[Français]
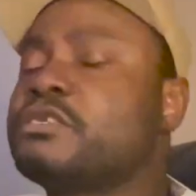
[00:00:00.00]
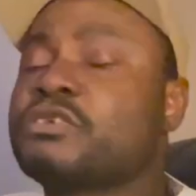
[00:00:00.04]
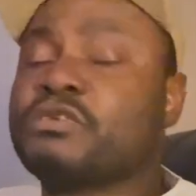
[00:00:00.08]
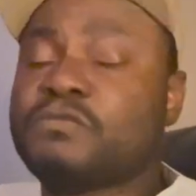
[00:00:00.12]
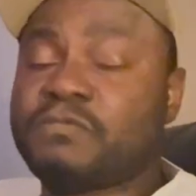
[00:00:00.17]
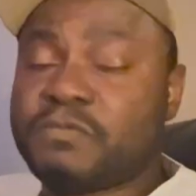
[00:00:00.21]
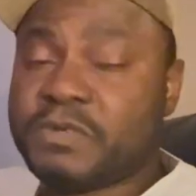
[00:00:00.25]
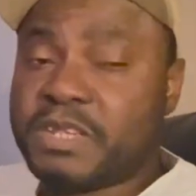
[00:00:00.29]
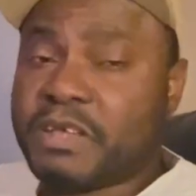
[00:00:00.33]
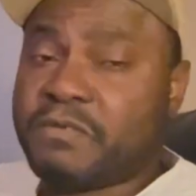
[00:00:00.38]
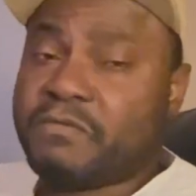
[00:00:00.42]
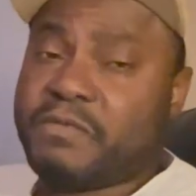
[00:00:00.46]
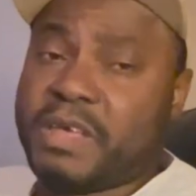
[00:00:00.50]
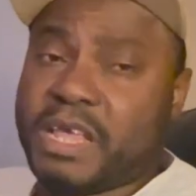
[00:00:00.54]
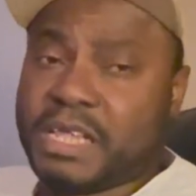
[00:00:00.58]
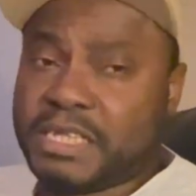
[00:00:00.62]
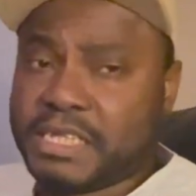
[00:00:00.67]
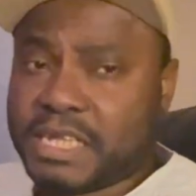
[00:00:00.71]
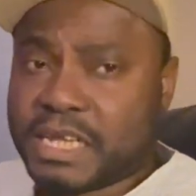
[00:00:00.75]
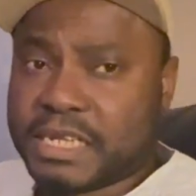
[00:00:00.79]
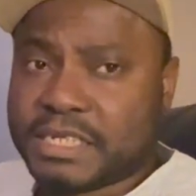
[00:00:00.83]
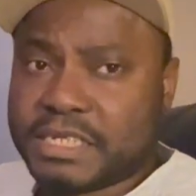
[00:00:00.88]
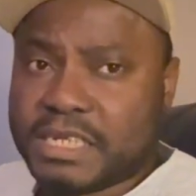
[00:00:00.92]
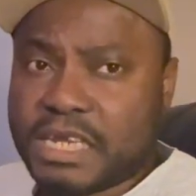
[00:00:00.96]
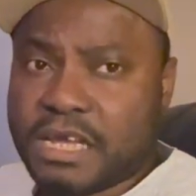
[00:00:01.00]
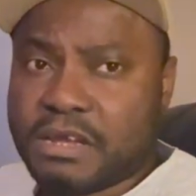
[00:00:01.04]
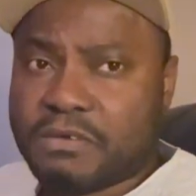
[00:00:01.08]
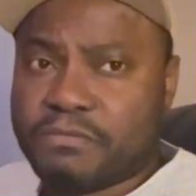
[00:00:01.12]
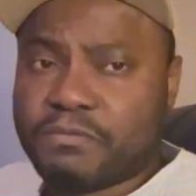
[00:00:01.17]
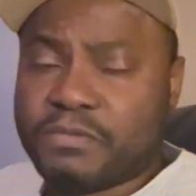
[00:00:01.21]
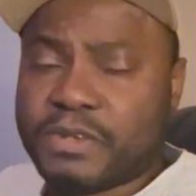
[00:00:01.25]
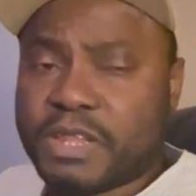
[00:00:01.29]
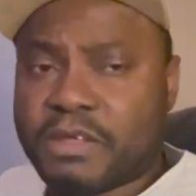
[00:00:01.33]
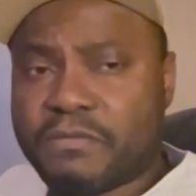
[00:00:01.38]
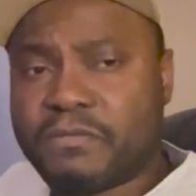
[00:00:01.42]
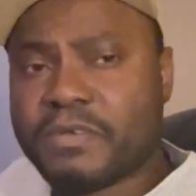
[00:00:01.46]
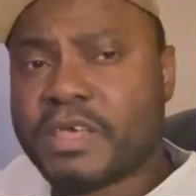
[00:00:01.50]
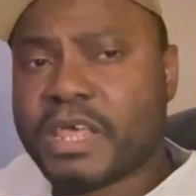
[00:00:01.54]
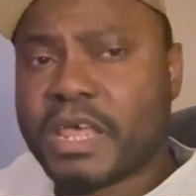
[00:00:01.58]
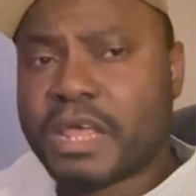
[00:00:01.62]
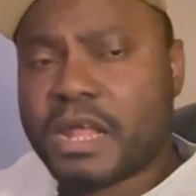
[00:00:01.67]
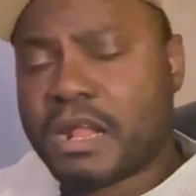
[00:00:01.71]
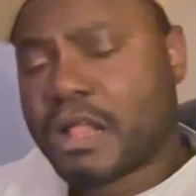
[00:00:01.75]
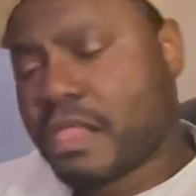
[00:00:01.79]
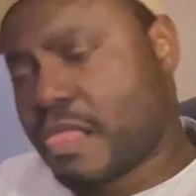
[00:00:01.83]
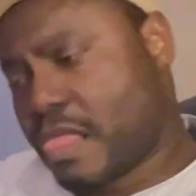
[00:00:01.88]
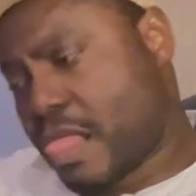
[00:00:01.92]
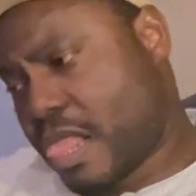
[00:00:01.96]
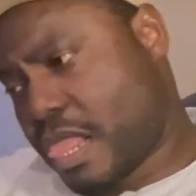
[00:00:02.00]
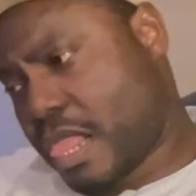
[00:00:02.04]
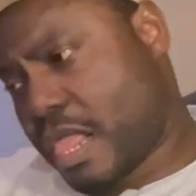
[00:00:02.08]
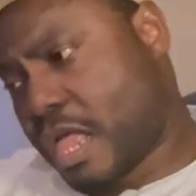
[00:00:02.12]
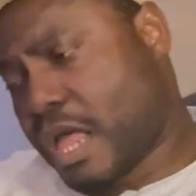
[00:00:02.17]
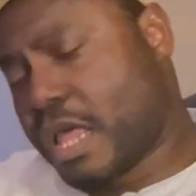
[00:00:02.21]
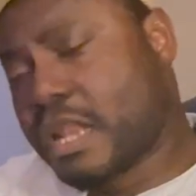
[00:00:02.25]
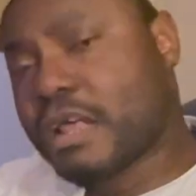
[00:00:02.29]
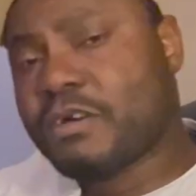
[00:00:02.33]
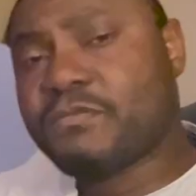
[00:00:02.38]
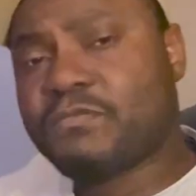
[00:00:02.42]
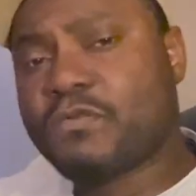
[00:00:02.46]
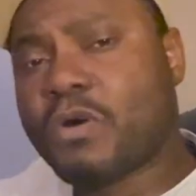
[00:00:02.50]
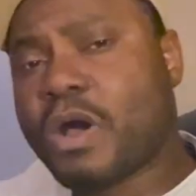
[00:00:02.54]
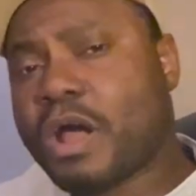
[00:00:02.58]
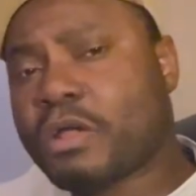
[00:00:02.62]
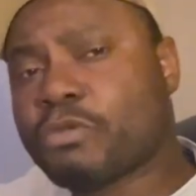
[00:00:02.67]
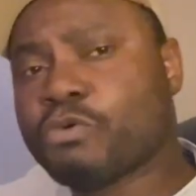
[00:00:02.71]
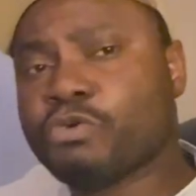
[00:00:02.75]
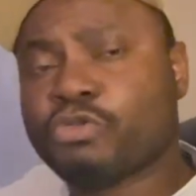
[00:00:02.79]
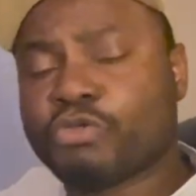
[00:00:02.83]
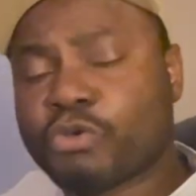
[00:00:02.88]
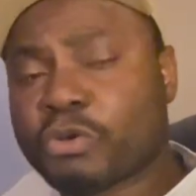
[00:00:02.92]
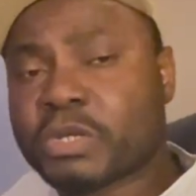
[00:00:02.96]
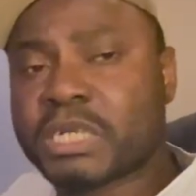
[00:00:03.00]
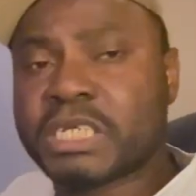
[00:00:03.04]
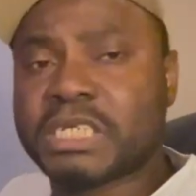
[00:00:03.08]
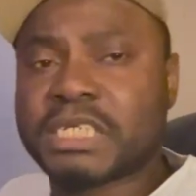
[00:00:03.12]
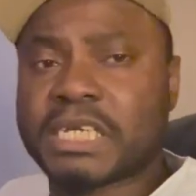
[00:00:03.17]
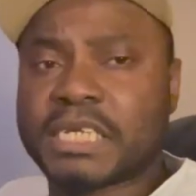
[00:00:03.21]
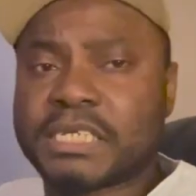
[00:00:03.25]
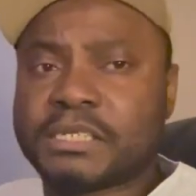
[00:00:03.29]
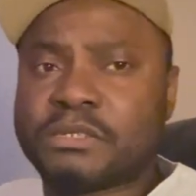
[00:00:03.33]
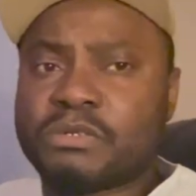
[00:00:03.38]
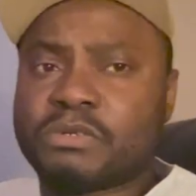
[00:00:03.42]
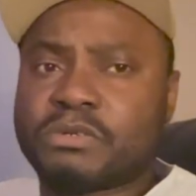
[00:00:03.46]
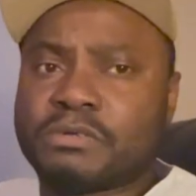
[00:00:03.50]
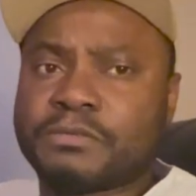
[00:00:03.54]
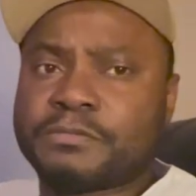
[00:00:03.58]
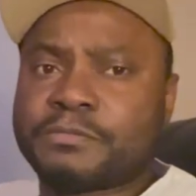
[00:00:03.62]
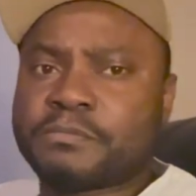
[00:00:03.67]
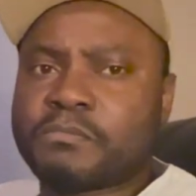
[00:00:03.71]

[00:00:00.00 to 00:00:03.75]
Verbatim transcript: que vous devez exercer, vous devez en avoir l'autorisation.